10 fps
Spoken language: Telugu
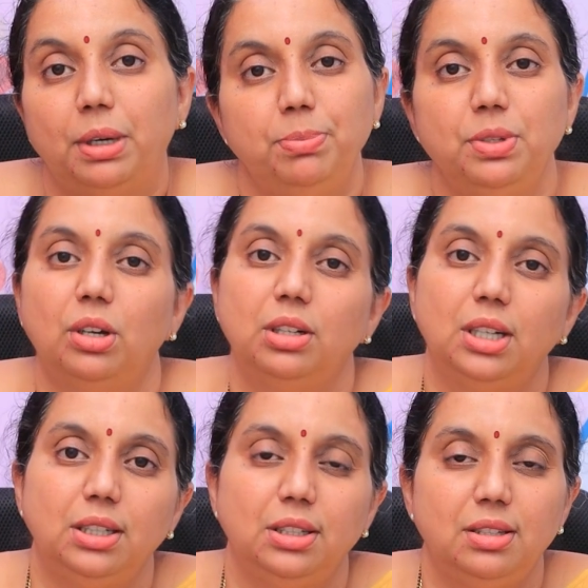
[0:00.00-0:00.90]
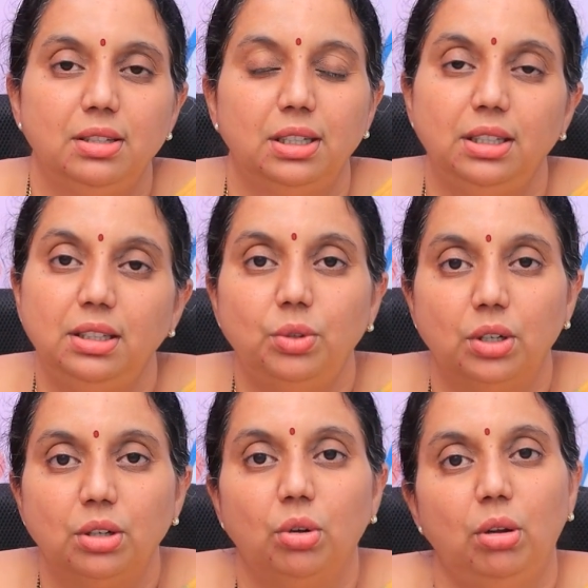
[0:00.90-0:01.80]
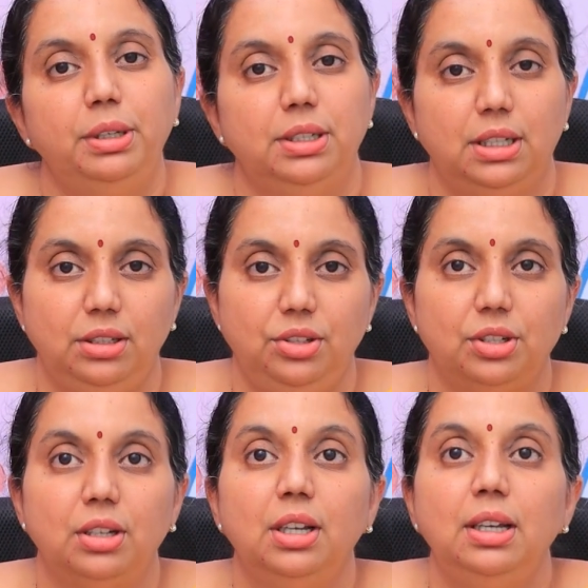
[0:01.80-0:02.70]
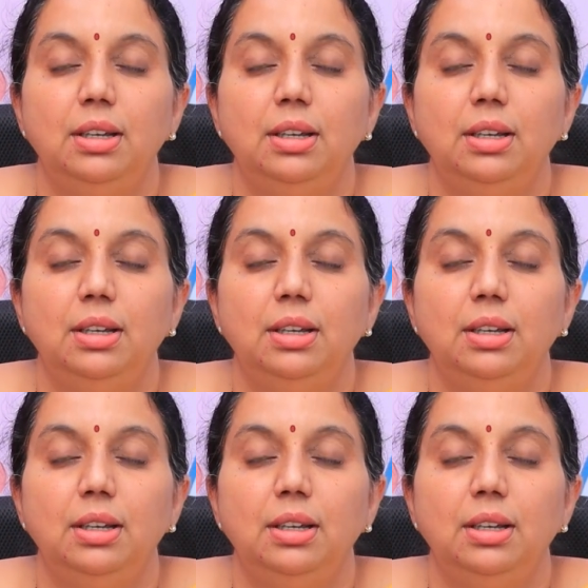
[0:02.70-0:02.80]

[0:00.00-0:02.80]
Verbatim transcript: మమ్స్ ఆర్కైటిస్ అనేది ఒక కామన్ కండిషన్